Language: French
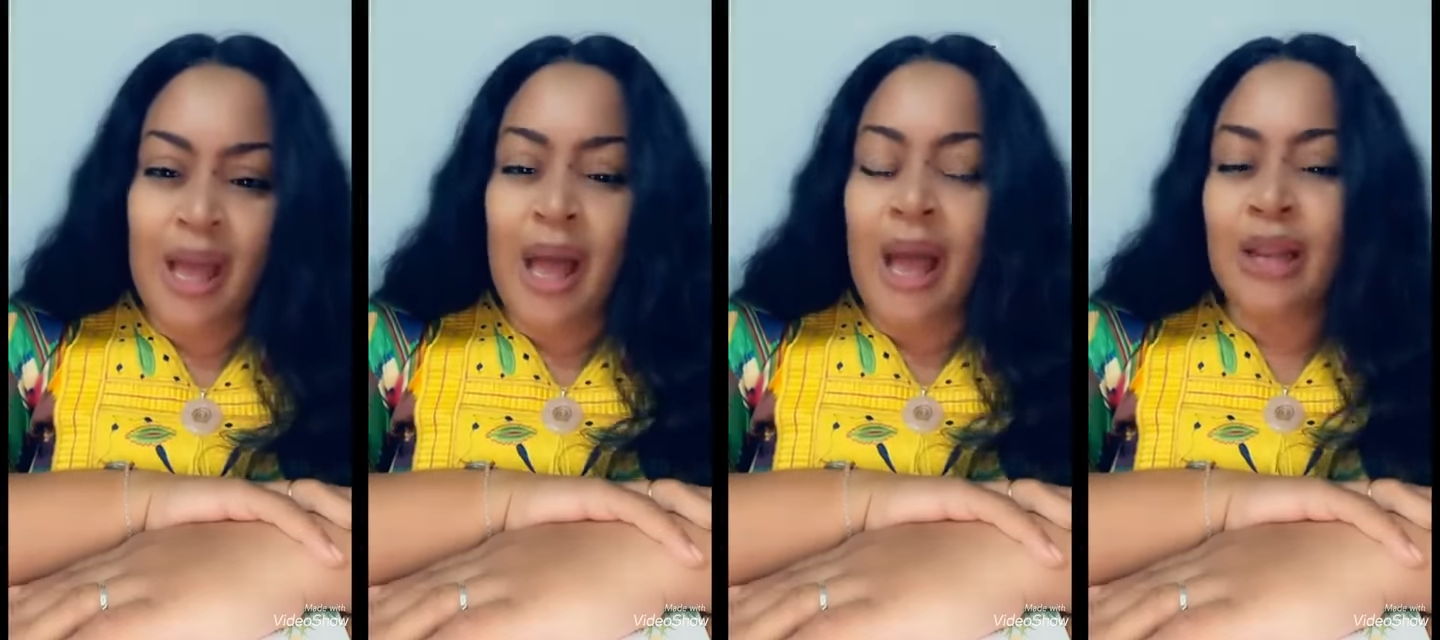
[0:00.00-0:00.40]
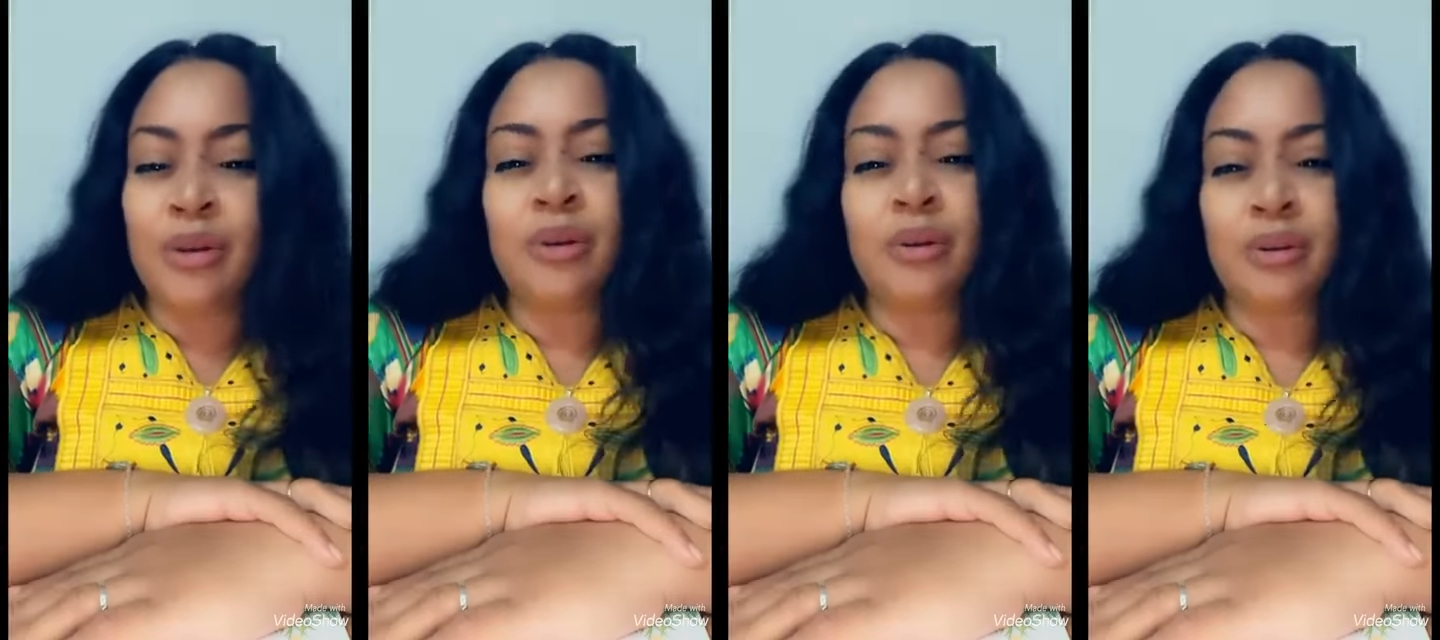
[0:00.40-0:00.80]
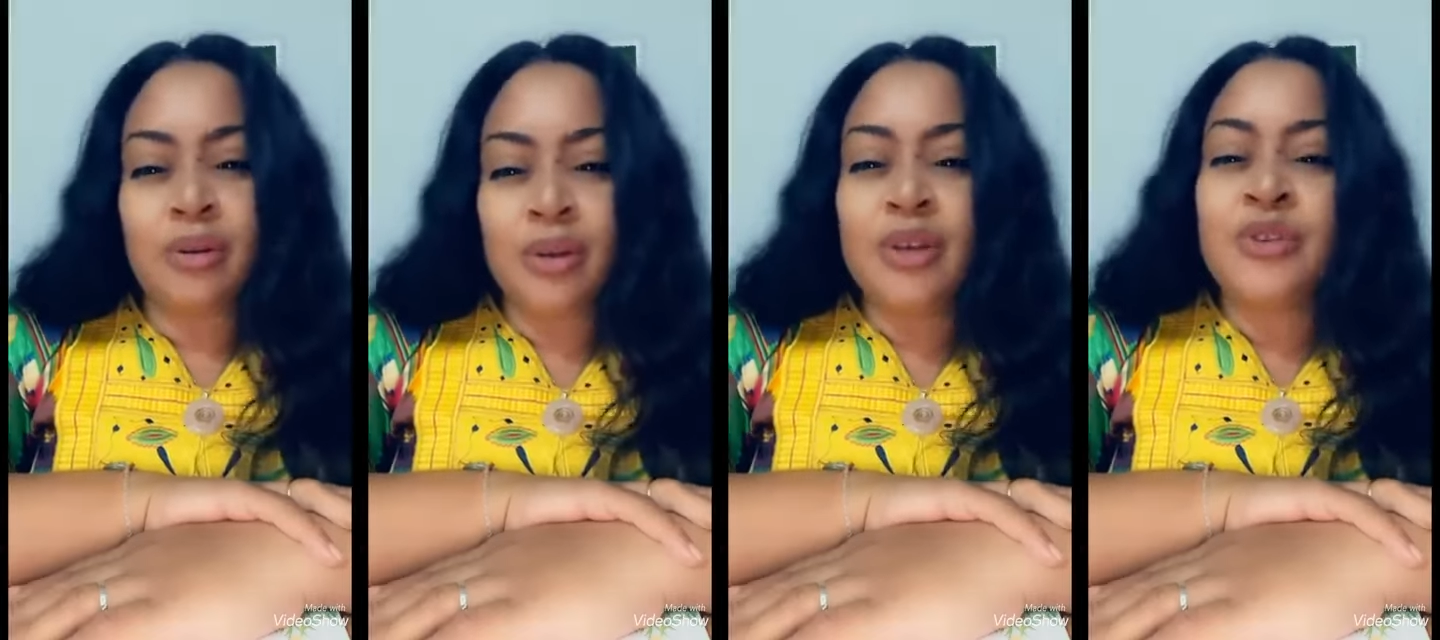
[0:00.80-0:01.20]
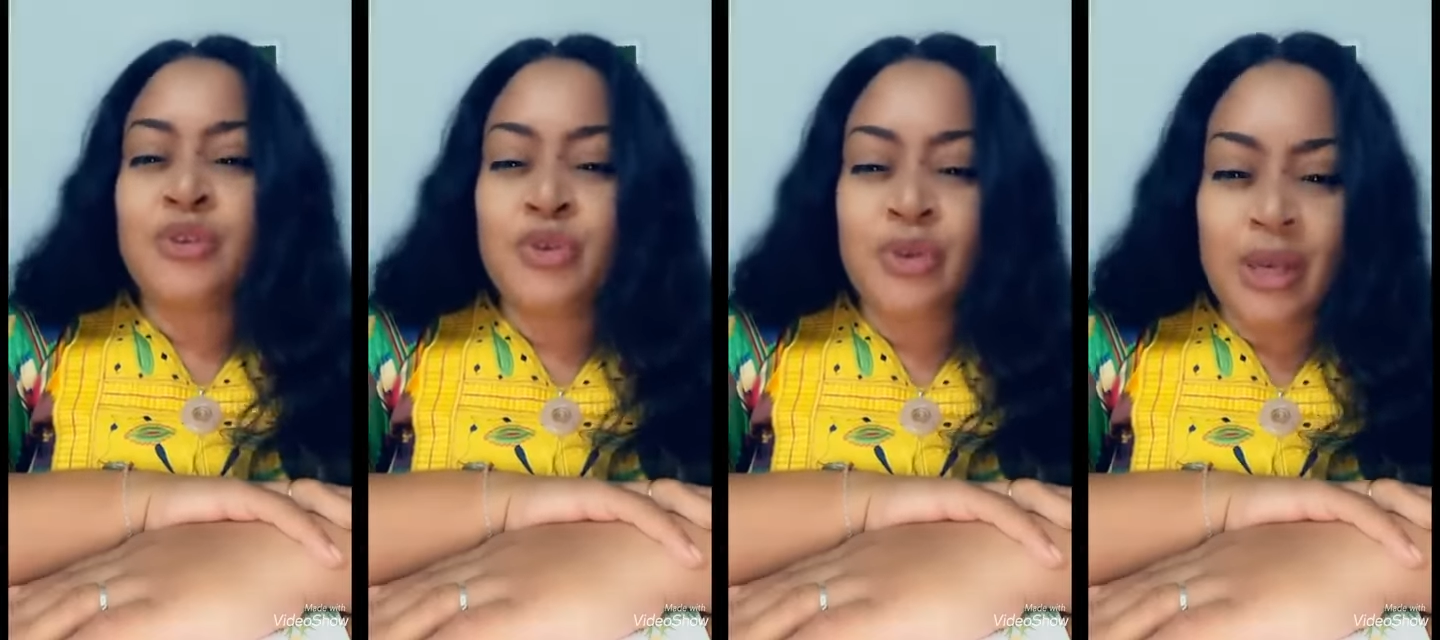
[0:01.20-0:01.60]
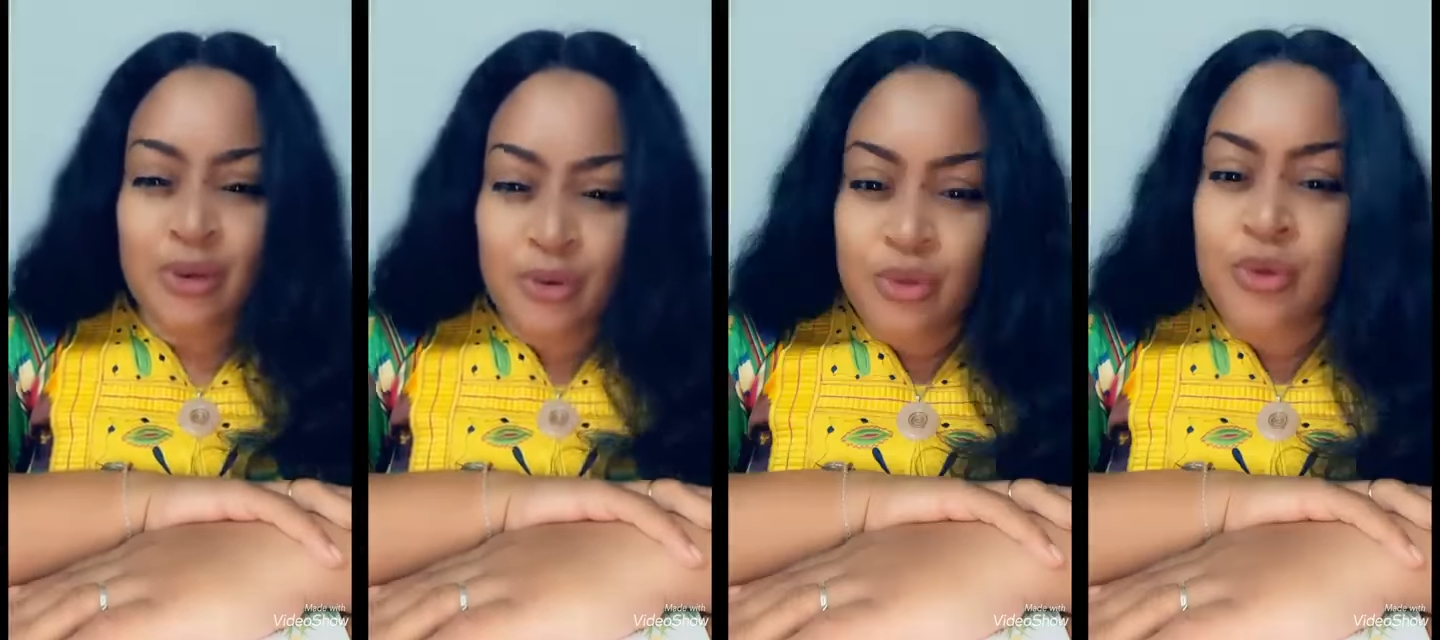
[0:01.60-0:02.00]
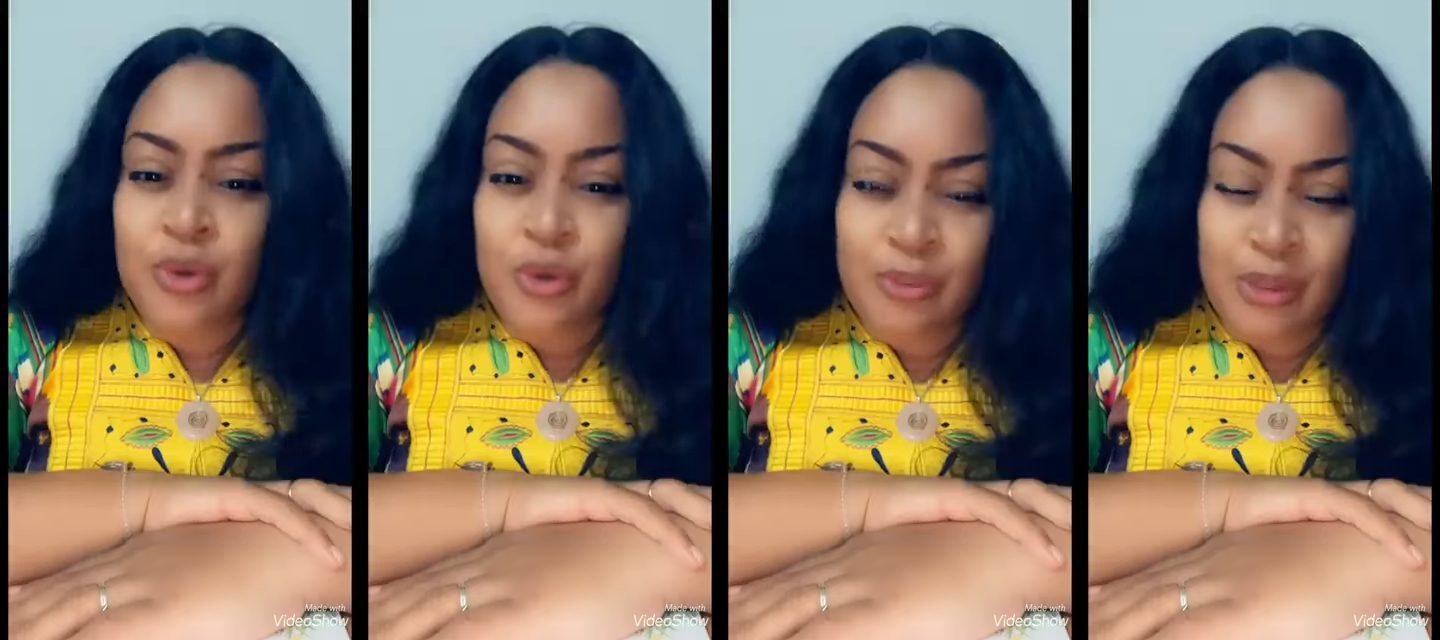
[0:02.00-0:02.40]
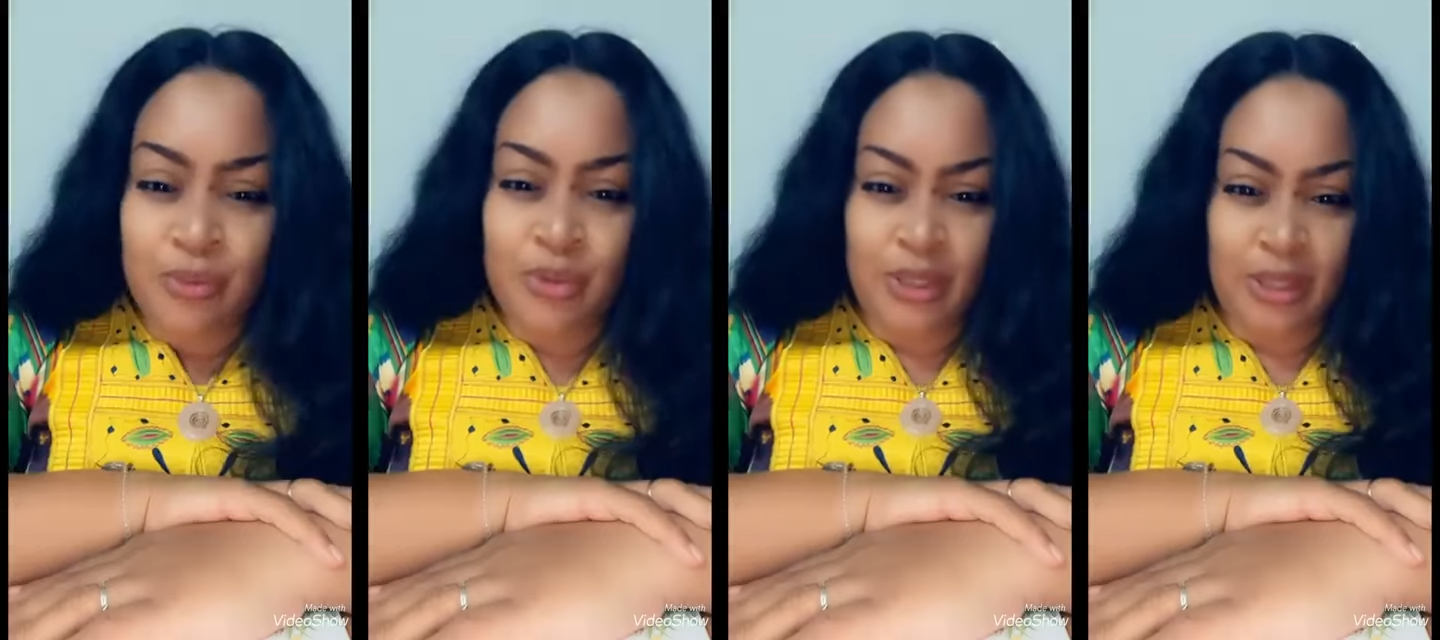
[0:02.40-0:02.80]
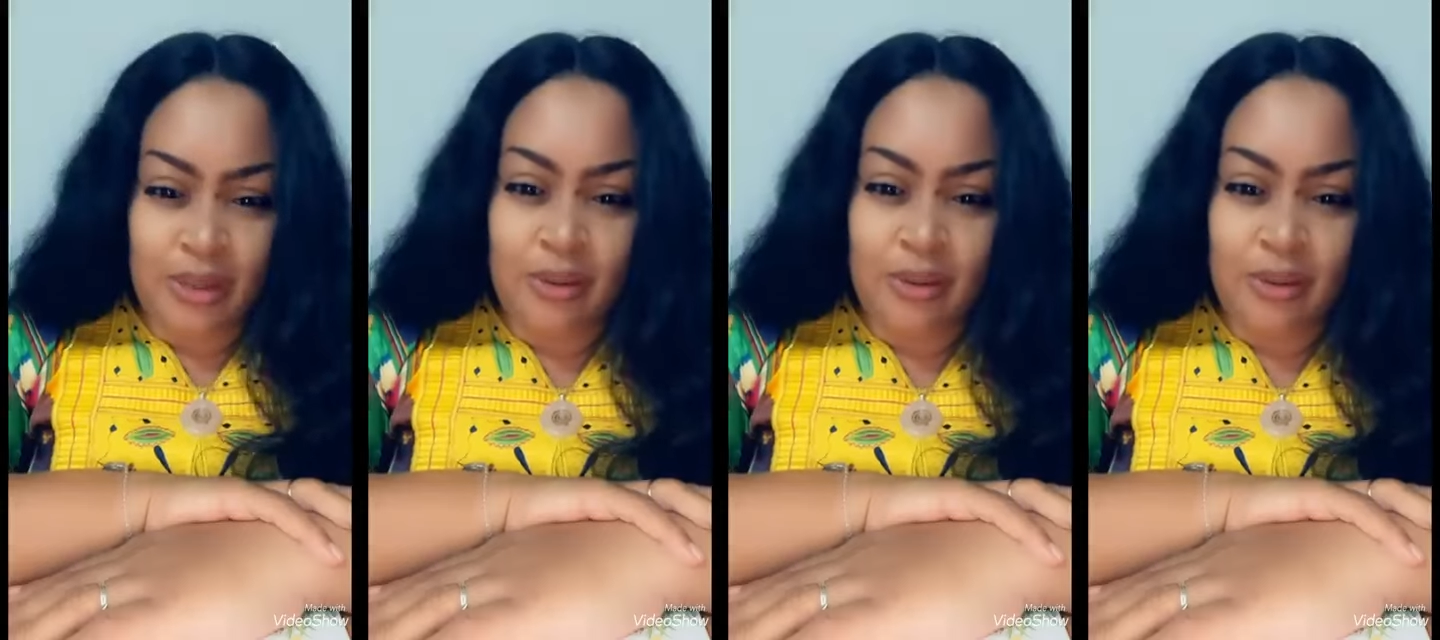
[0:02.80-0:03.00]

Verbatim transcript: Alors, tu es une communauté.